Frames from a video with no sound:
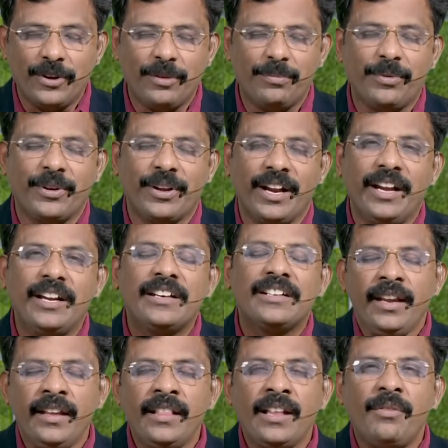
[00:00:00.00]
கொள்ள போகிறேன்
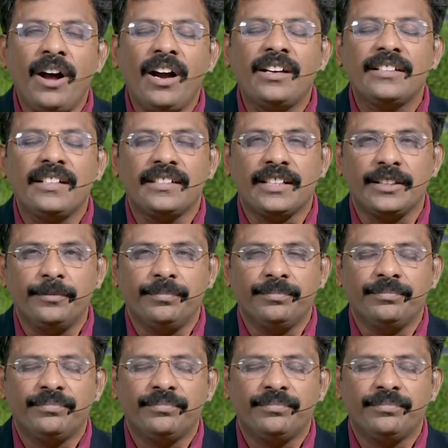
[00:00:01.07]
இந்த வாக்கு தத்தம்